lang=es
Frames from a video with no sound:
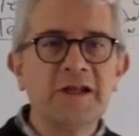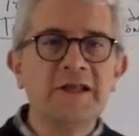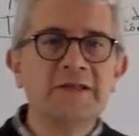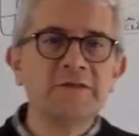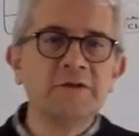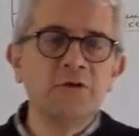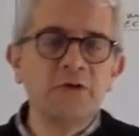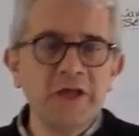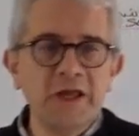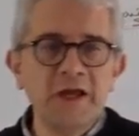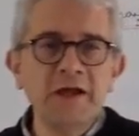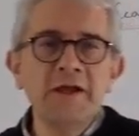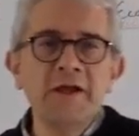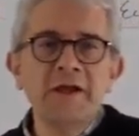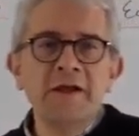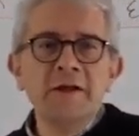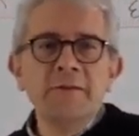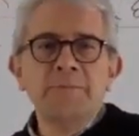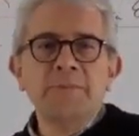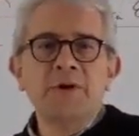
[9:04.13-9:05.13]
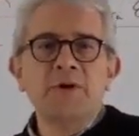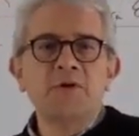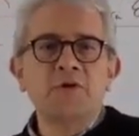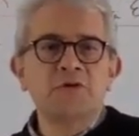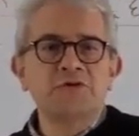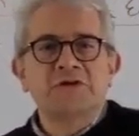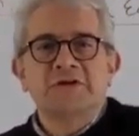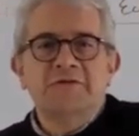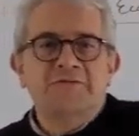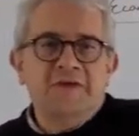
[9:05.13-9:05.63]
de la teoría, pero no
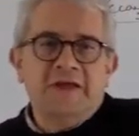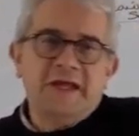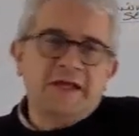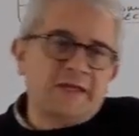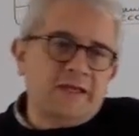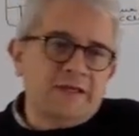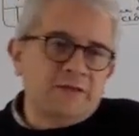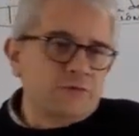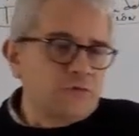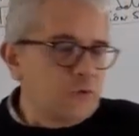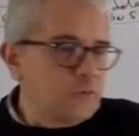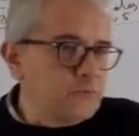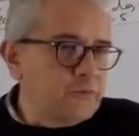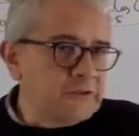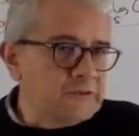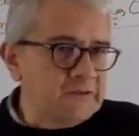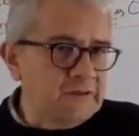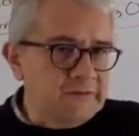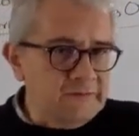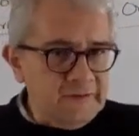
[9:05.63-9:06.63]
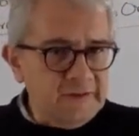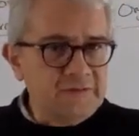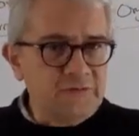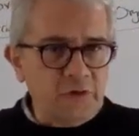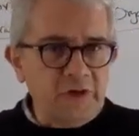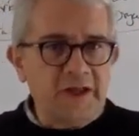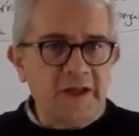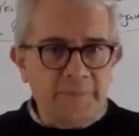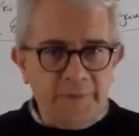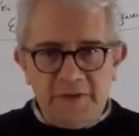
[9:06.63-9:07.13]
significa que eso, pues, este,
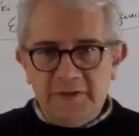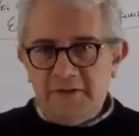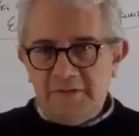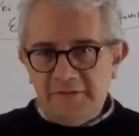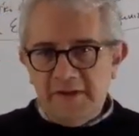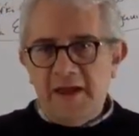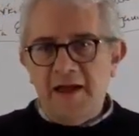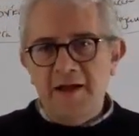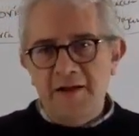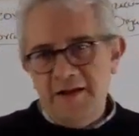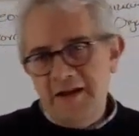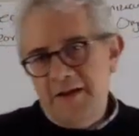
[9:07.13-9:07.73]
históricamente sea